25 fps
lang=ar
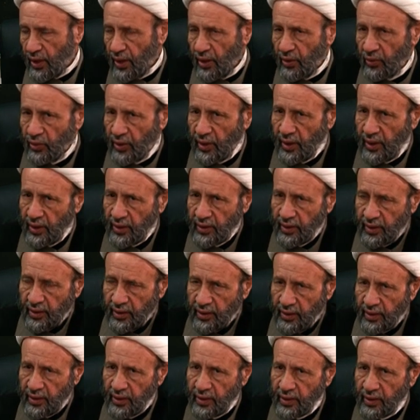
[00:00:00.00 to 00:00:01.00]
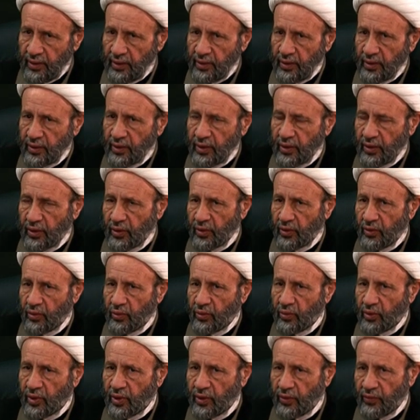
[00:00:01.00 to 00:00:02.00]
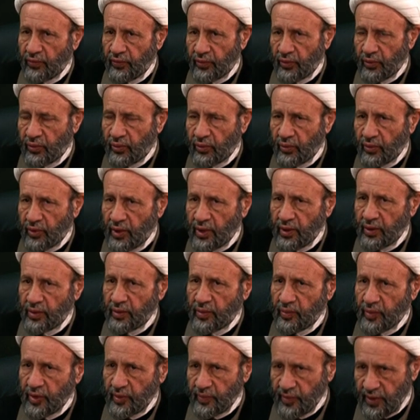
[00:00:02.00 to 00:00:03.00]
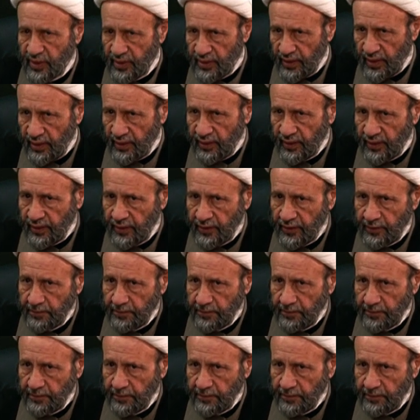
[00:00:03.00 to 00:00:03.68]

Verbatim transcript: أو الأثر الذي تركه خلفه الإمام الصادق